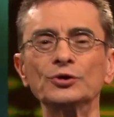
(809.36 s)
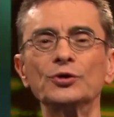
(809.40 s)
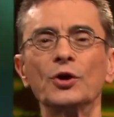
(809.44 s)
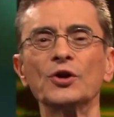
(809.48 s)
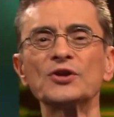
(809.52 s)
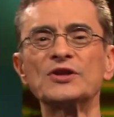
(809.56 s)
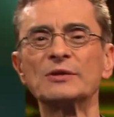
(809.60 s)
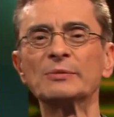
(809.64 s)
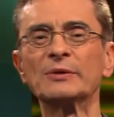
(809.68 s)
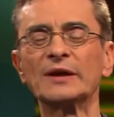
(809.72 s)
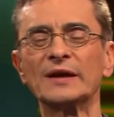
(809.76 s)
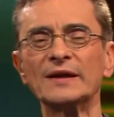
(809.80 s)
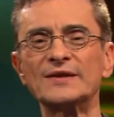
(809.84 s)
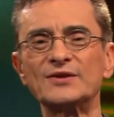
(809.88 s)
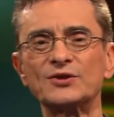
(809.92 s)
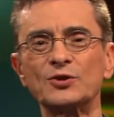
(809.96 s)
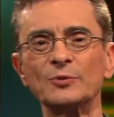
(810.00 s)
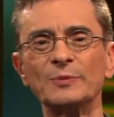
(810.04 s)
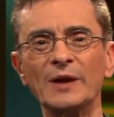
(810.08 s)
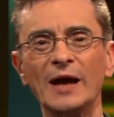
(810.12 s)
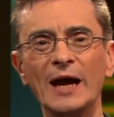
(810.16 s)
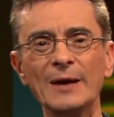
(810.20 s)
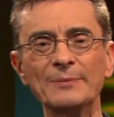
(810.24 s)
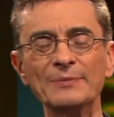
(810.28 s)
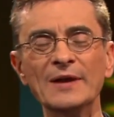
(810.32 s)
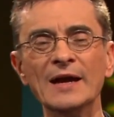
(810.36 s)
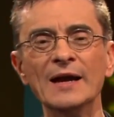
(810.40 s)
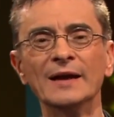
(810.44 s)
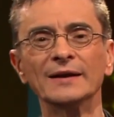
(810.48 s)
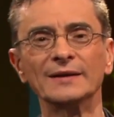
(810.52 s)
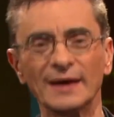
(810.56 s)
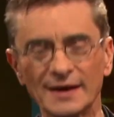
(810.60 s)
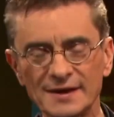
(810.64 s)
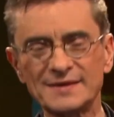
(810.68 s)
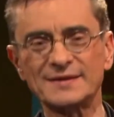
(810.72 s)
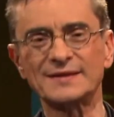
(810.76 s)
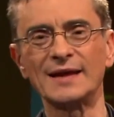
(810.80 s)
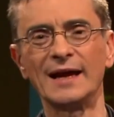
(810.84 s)
trotzdem Christ zu bleiben.
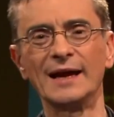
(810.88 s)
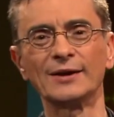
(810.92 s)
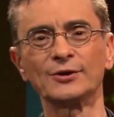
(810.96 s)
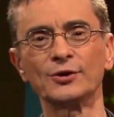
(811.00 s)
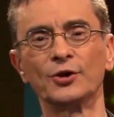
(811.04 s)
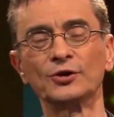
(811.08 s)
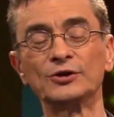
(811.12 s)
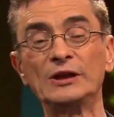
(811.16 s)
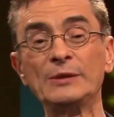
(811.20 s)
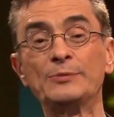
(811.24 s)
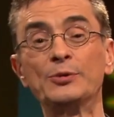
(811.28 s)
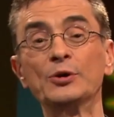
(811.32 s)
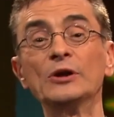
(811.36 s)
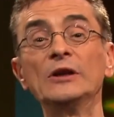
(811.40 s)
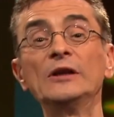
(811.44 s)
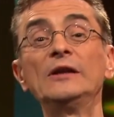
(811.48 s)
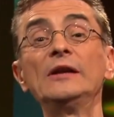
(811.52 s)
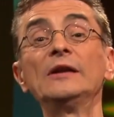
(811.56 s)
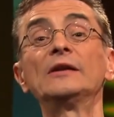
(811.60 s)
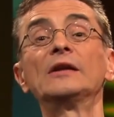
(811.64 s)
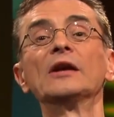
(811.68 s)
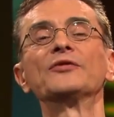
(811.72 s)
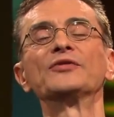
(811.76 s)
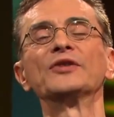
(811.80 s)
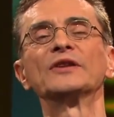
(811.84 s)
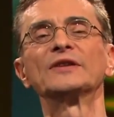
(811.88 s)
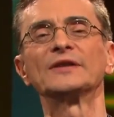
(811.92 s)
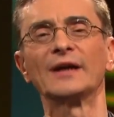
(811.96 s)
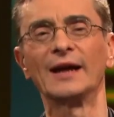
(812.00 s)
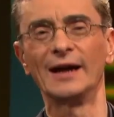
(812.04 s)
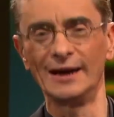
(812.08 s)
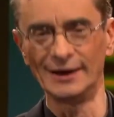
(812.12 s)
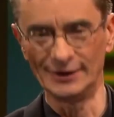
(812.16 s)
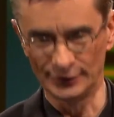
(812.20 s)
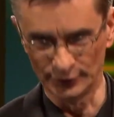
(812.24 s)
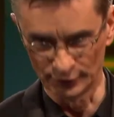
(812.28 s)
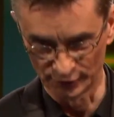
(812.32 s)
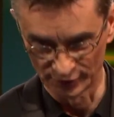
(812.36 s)
Das zeigt auch die Politik der
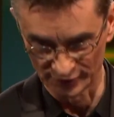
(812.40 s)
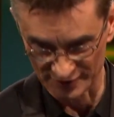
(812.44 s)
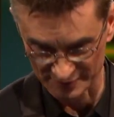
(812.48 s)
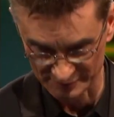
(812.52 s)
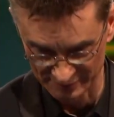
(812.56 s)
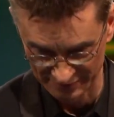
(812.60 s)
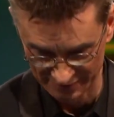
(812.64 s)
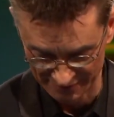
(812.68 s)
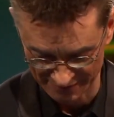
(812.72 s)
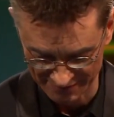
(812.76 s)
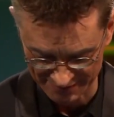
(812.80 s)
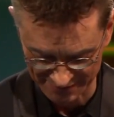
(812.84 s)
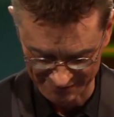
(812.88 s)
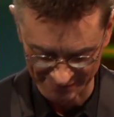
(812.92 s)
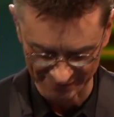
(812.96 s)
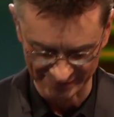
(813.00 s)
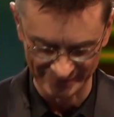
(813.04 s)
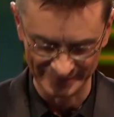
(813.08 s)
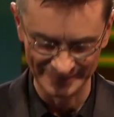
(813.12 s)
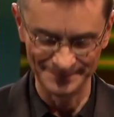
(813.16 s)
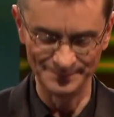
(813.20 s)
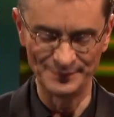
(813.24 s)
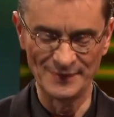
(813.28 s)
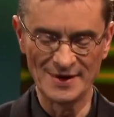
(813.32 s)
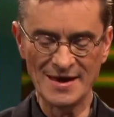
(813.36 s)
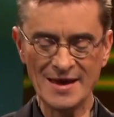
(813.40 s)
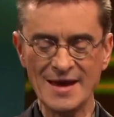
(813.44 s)
Verteidigungsministerin.